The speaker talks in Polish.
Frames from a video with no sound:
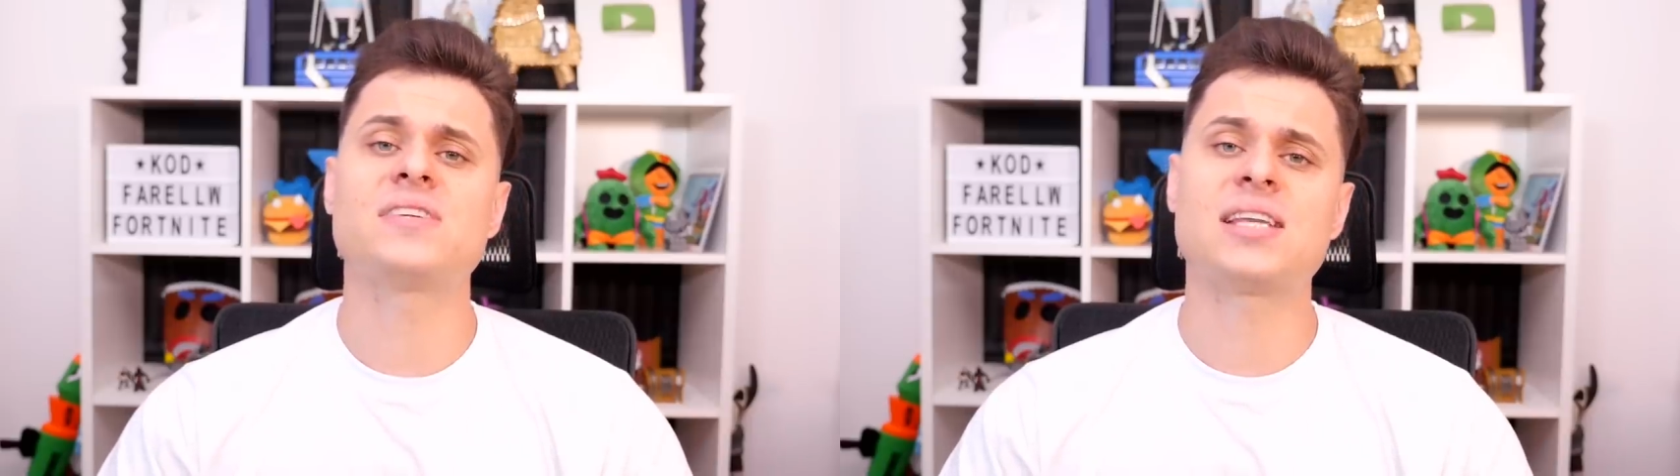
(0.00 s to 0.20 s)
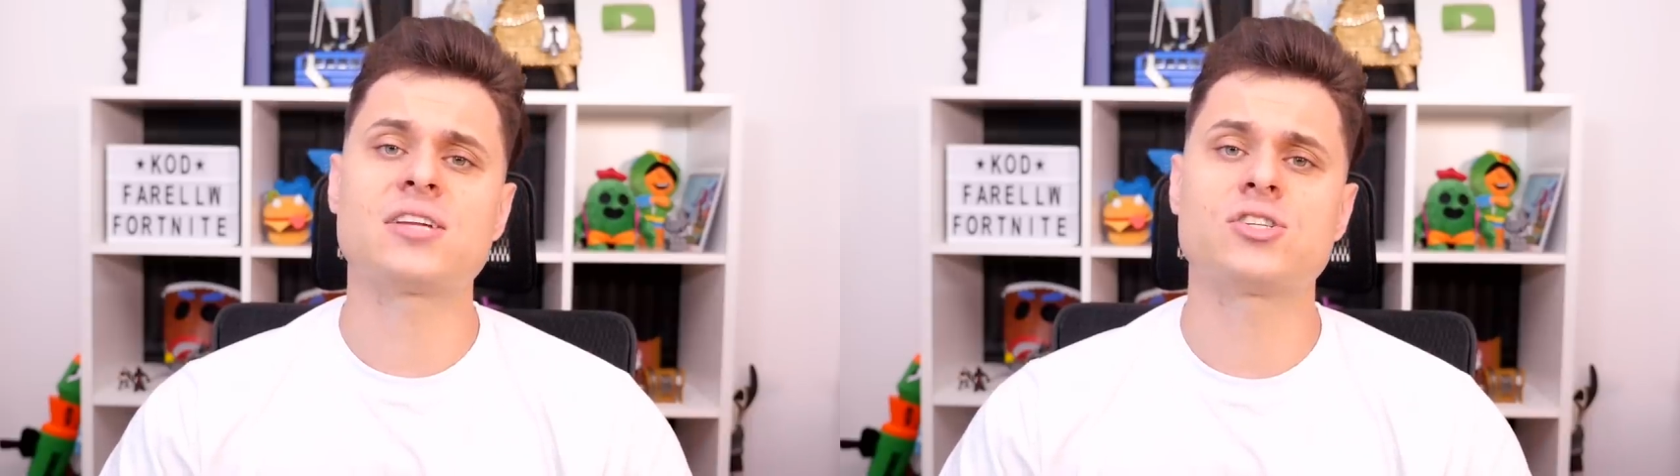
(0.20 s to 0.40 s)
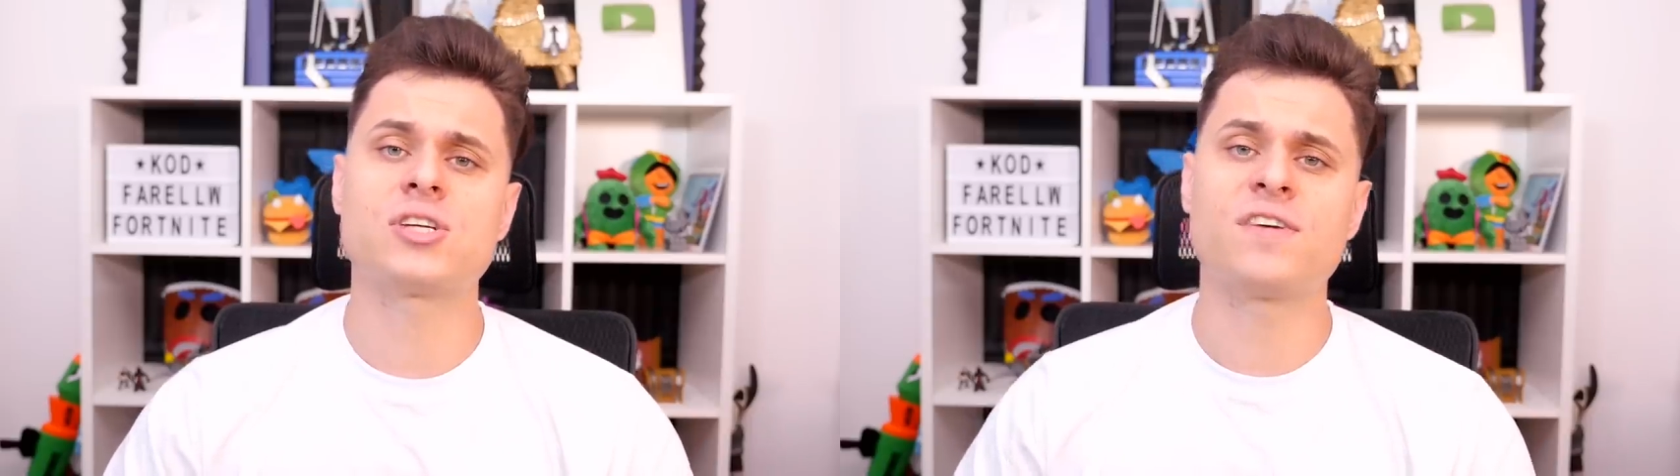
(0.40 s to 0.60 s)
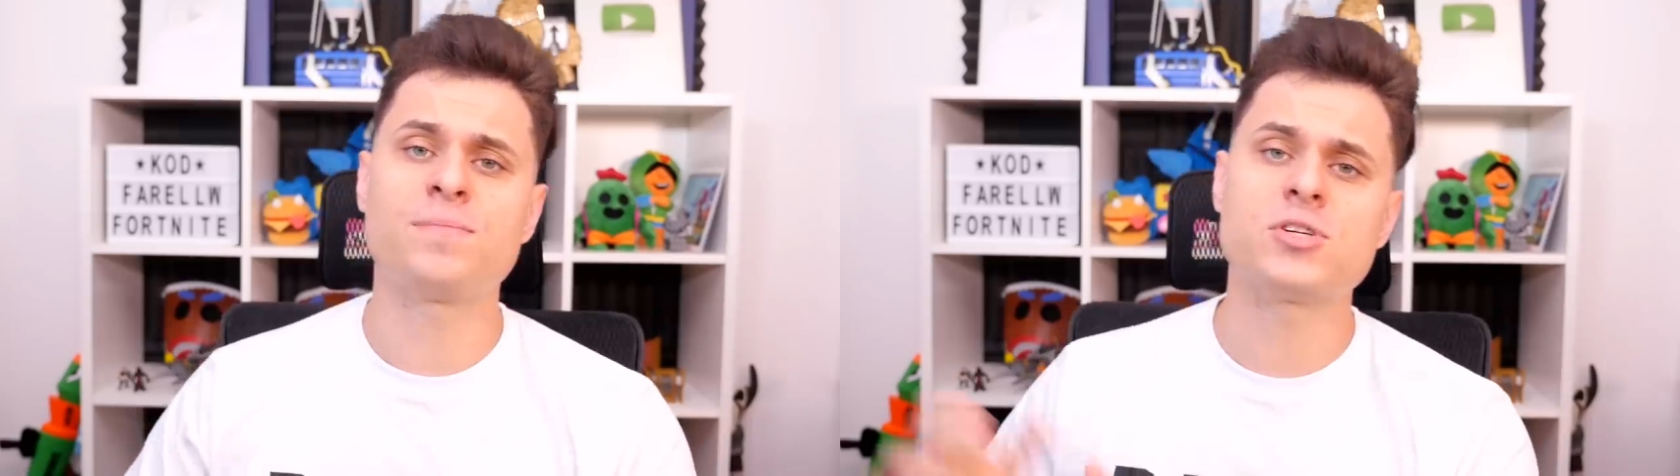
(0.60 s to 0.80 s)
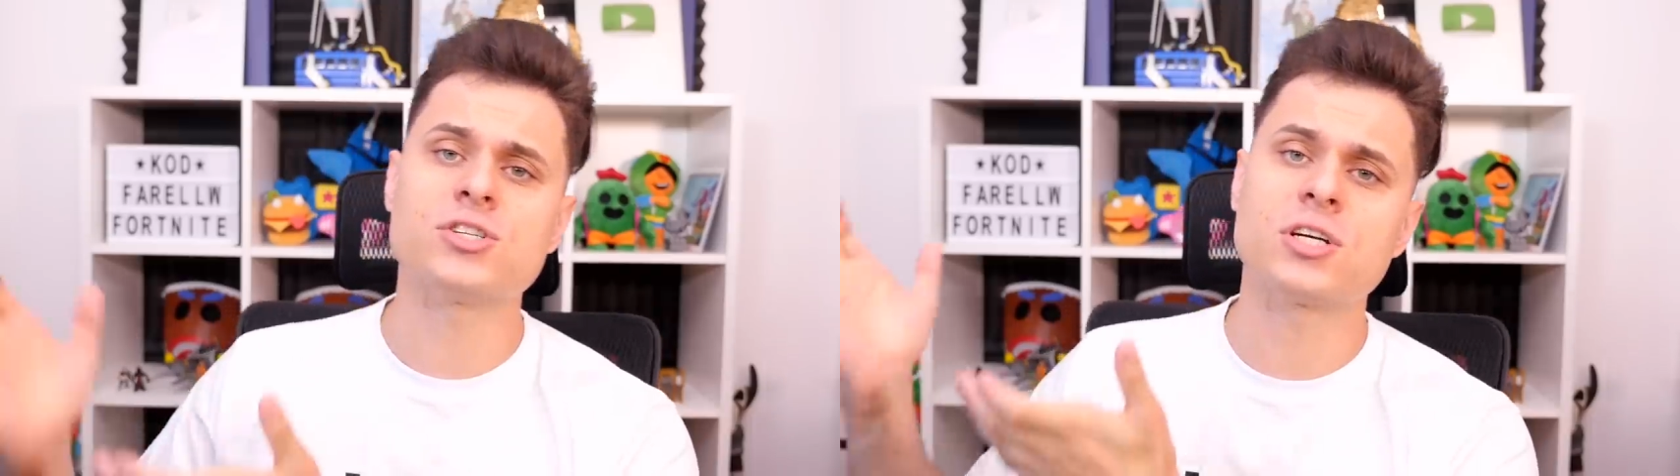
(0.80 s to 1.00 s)
Wystarczy, że
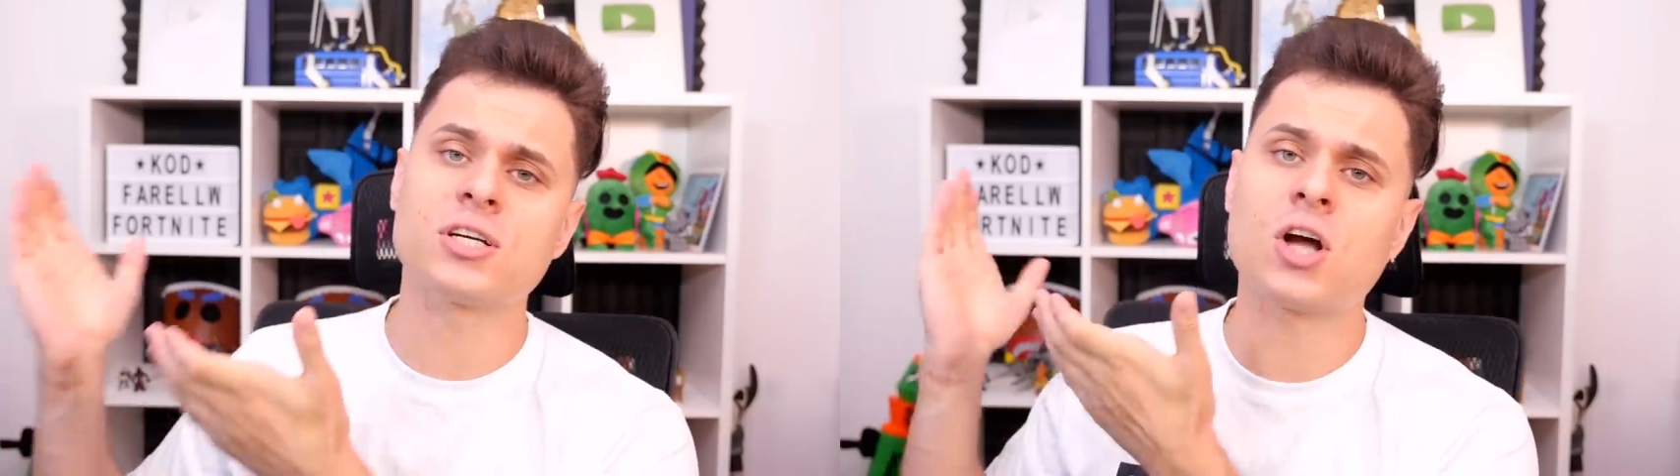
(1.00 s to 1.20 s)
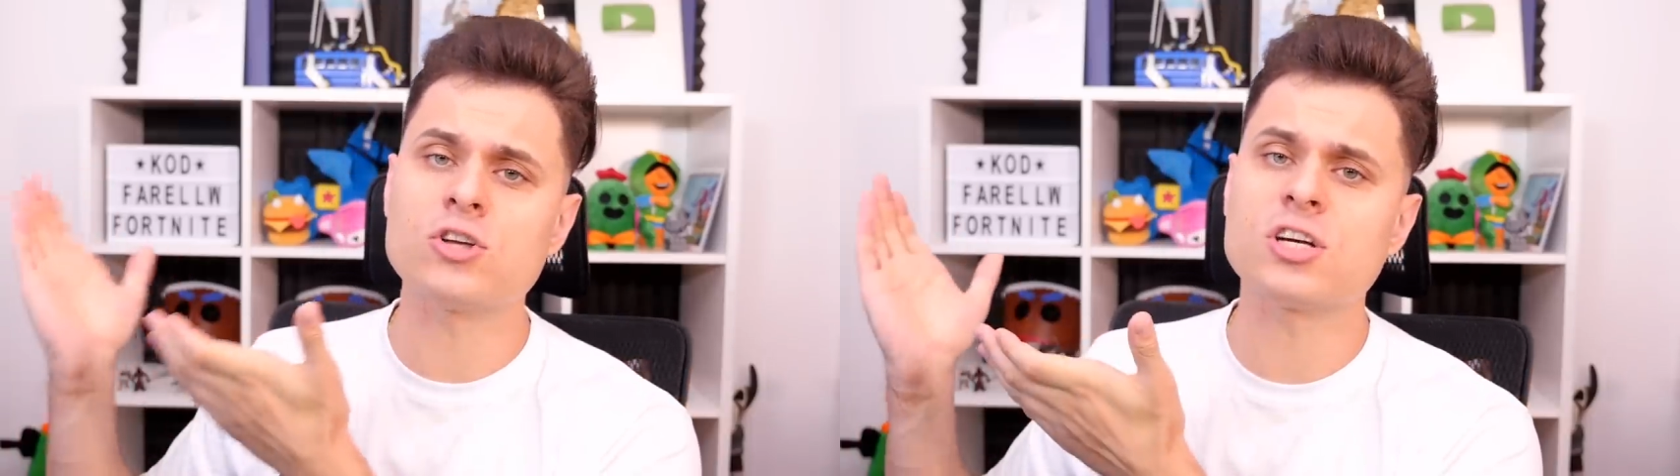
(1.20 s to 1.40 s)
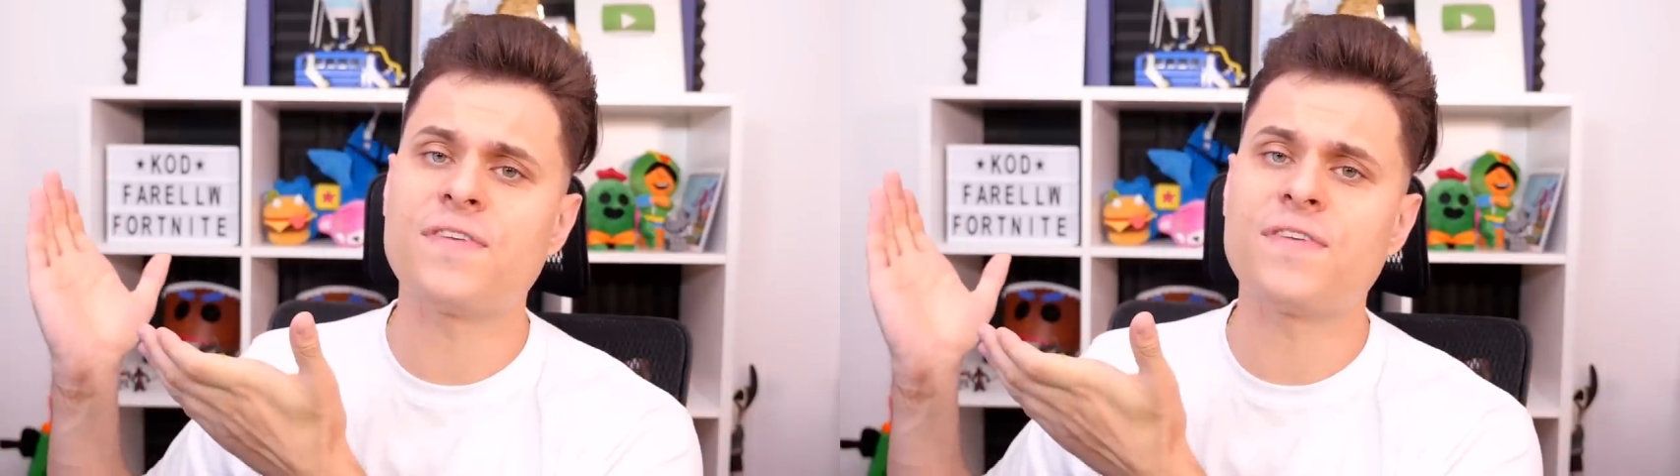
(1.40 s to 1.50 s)
wpiszecie kodzik